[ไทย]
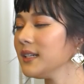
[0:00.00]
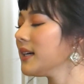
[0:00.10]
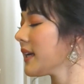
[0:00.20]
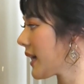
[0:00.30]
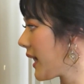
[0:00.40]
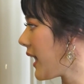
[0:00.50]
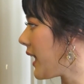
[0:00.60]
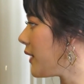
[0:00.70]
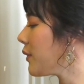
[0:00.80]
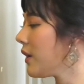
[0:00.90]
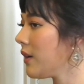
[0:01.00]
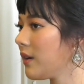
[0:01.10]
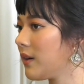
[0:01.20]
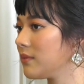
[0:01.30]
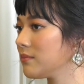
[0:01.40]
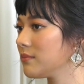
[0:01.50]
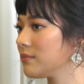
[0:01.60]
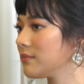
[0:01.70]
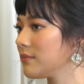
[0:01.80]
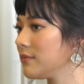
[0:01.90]
เรื่อยๆค่ะ แล้วก็
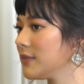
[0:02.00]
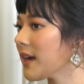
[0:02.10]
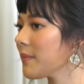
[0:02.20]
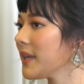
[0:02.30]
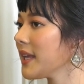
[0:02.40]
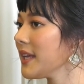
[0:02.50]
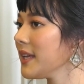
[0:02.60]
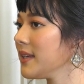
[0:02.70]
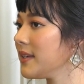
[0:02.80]
ยังไม่ได้